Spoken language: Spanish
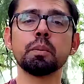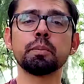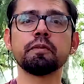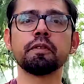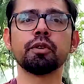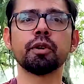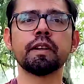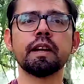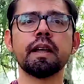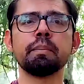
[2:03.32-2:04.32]
como profesor
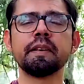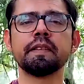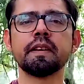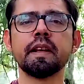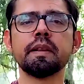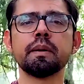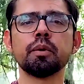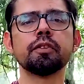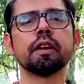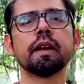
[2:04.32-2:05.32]
de la maestría en
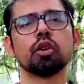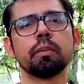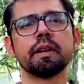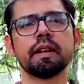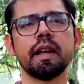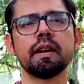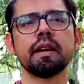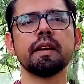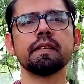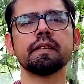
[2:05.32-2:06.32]
lingüística
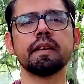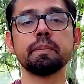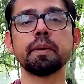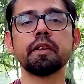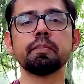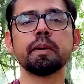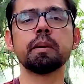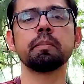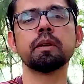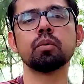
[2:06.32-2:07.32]
indoamericana, siempre es
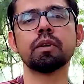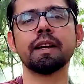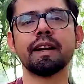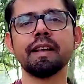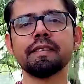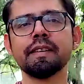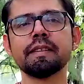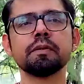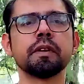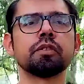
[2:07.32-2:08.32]
para mí una gran
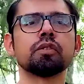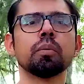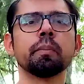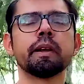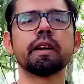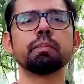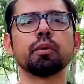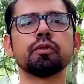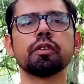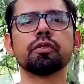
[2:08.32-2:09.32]
satisfacción ver el
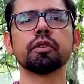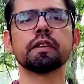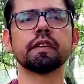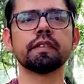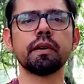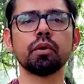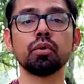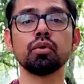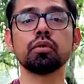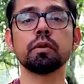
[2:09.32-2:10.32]
proceso de
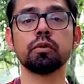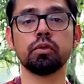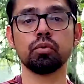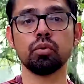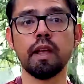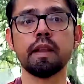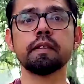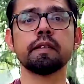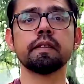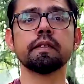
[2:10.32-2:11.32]
desarrollo de los
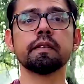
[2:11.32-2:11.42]
estudiantes,